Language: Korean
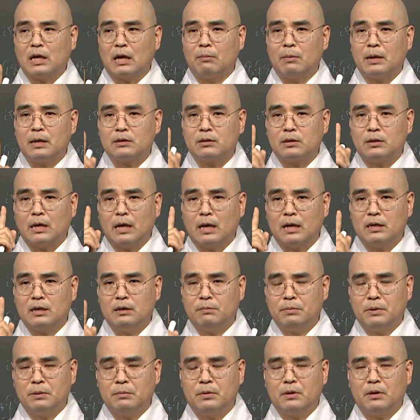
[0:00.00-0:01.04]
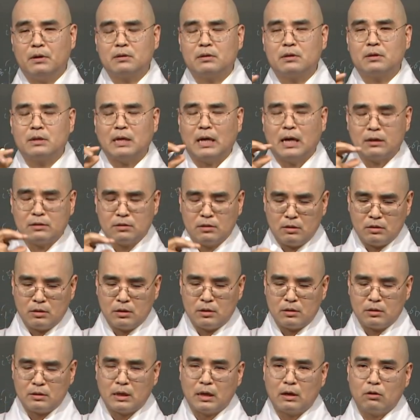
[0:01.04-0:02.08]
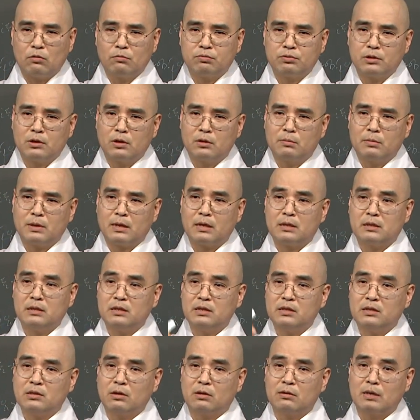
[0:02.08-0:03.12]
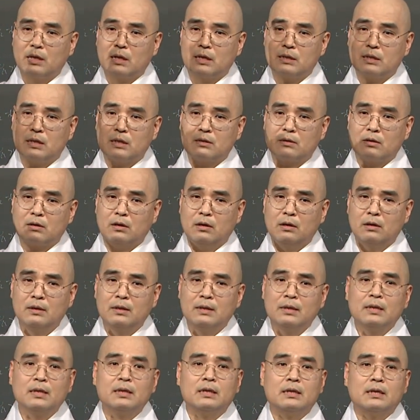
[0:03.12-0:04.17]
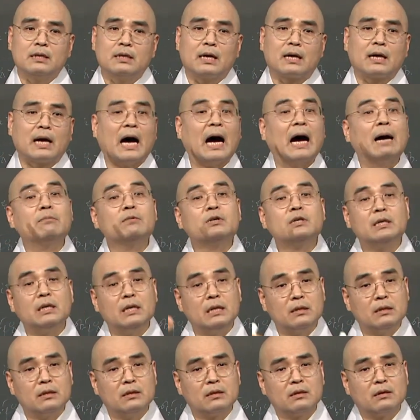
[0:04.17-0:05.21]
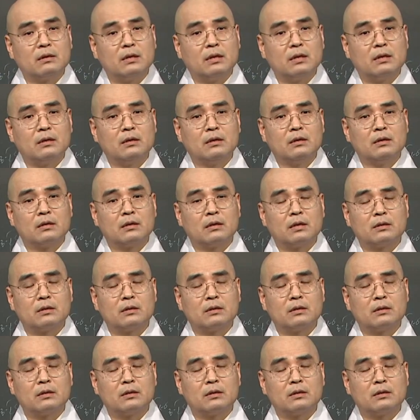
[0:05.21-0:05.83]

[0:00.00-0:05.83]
담아서 향을 피면 그 향연기를 타고 부처님에게 뜻이 전달돼서 이게 감흥이 있는 거예요.